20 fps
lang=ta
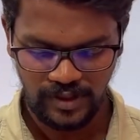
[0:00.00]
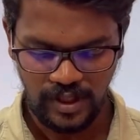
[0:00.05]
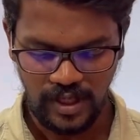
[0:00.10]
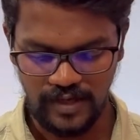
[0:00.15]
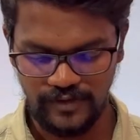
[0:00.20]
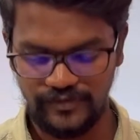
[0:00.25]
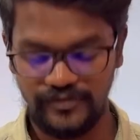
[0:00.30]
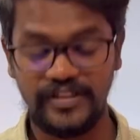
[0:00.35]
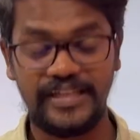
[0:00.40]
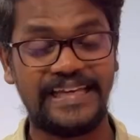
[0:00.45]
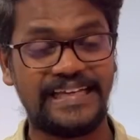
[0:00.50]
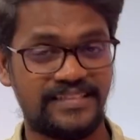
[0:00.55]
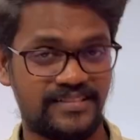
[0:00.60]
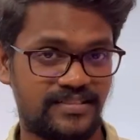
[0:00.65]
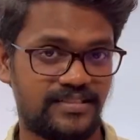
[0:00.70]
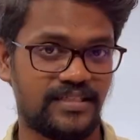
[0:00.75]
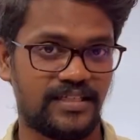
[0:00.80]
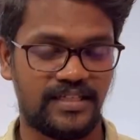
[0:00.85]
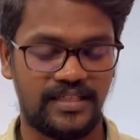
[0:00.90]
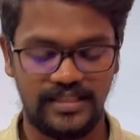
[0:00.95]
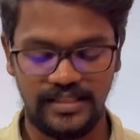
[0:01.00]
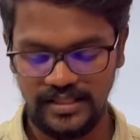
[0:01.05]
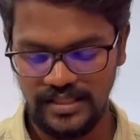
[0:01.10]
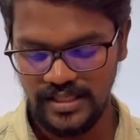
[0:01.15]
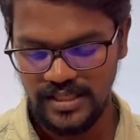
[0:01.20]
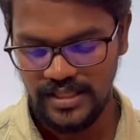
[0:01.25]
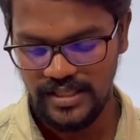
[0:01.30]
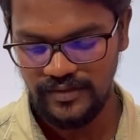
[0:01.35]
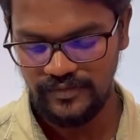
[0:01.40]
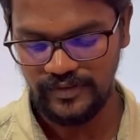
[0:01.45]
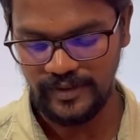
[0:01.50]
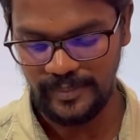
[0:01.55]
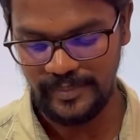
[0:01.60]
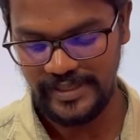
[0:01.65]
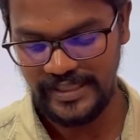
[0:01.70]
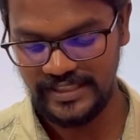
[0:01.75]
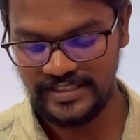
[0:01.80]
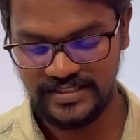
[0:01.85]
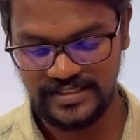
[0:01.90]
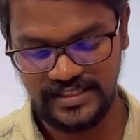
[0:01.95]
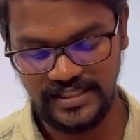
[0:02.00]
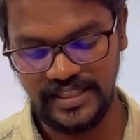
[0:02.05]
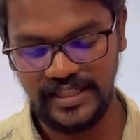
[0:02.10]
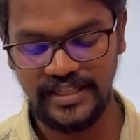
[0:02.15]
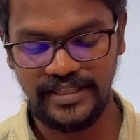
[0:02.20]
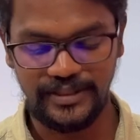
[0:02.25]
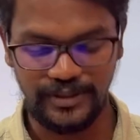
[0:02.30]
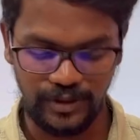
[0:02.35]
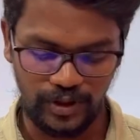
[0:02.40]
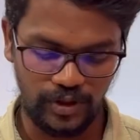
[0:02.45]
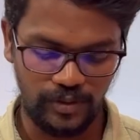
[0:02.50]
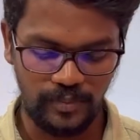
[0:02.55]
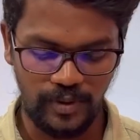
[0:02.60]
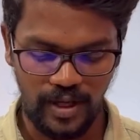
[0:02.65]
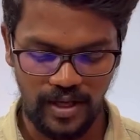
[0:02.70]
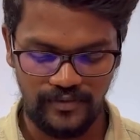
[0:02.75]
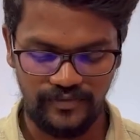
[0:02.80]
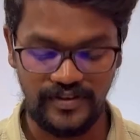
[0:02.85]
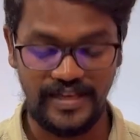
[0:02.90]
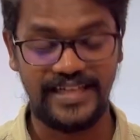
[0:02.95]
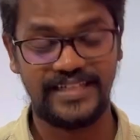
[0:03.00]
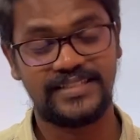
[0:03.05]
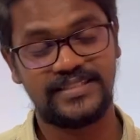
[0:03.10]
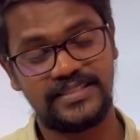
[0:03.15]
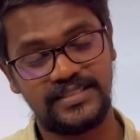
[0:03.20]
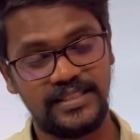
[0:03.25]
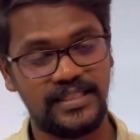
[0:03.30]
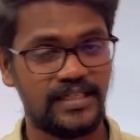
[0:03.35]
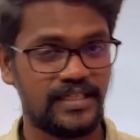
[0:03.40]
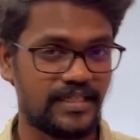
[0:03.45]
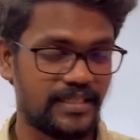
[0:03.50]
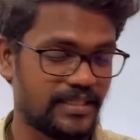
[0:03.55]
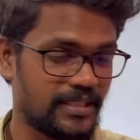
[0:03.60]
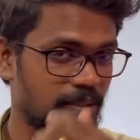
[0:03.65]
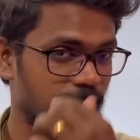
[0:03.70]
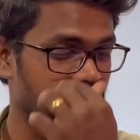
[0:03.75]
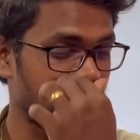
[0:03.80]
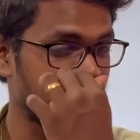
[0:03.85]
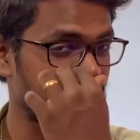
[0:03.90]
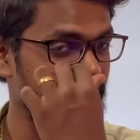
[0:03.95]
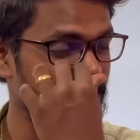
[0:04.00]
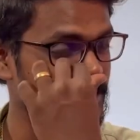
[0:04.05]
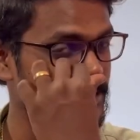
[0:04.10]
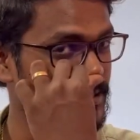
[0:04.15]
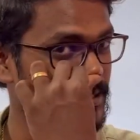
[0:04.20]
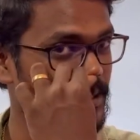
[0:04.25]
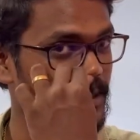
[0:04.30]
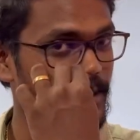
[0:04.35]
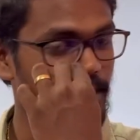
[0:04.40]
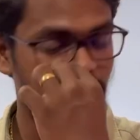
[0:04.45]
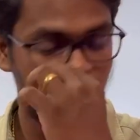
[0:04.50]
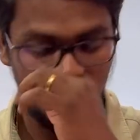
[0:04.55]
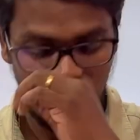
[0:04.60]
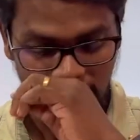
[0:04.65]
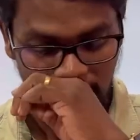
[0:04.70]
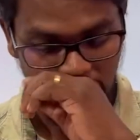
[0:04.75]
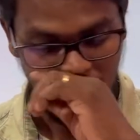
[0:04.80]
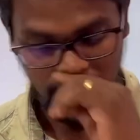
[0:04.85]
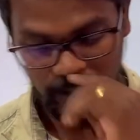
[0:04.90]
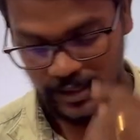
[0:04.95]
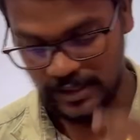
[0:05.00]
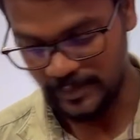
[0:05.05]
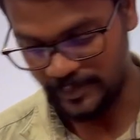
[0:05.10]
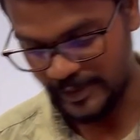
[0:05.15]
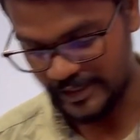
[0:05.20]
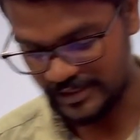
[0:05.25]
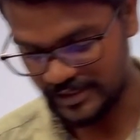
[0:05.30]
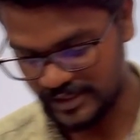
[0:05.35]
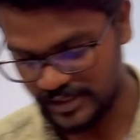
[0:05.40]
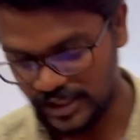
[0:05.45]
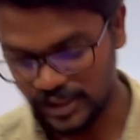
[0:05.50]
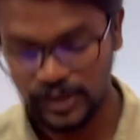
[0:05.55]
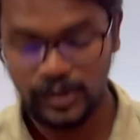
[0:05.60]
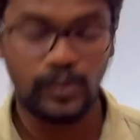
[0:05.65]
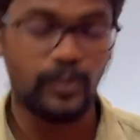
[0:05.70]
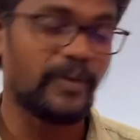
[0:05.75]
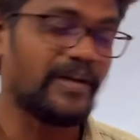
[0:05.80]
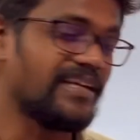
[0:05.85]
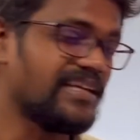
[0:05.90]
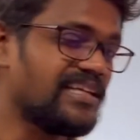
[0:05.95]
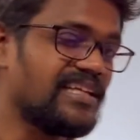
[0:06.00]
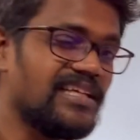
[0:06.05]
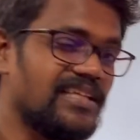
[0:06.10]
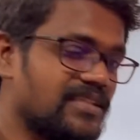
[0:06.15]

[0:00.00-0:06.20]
ஆஃப் எக்ஸ்ரே ஃப்ரம் எக்ஸ்ரே டியூப் ஆஃப் அக்சிலரேட்டிங் பொட்டன்ஷியல் பார்த்தீங்கன்னா டுவெண்ட்டி